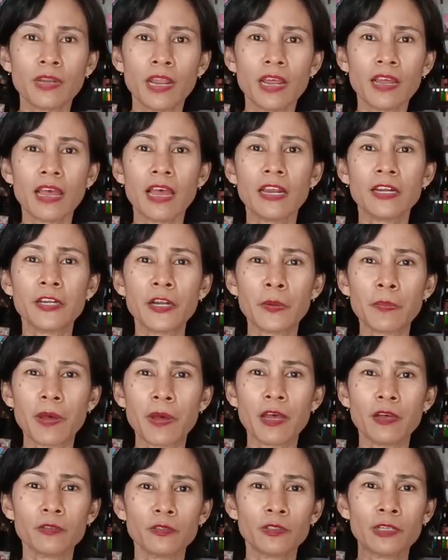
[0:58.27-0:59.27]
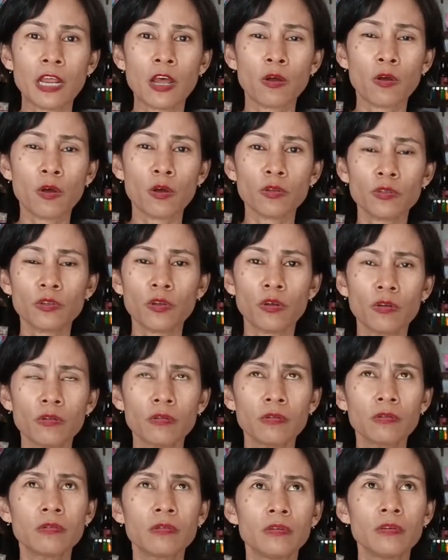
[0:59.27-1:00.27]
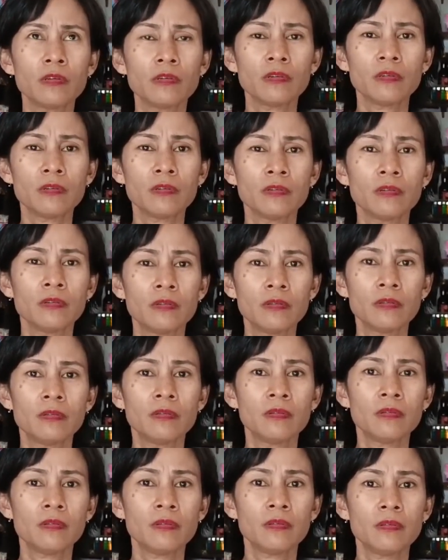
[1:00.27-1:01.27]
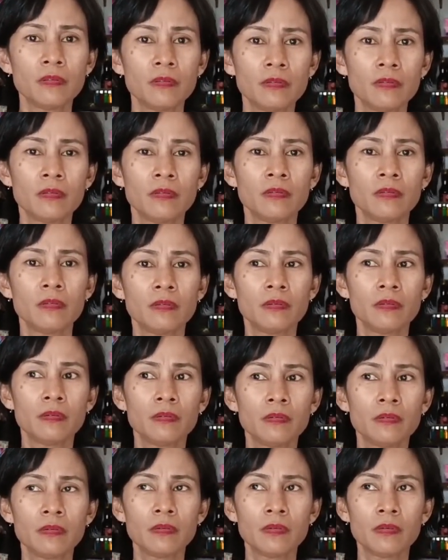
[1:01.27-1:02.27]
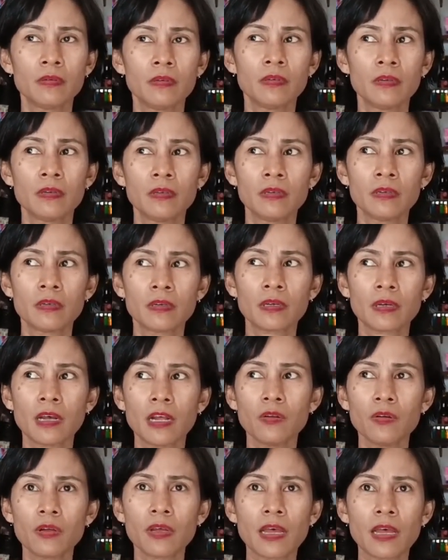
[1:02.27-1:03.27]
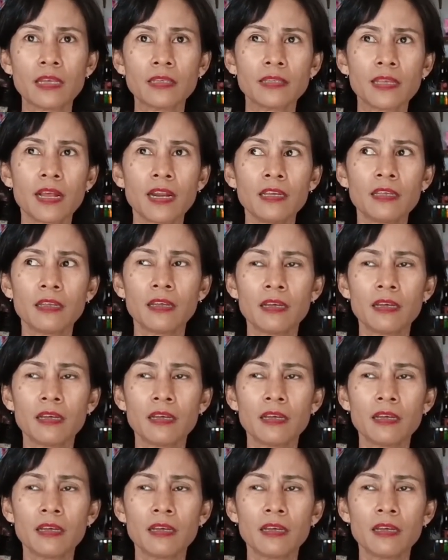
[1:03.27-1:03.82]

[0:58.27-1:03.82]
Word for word: Sudah nggak ada Pak, sudah kosong. Itu kosongnya mulai? Kalau nggak salah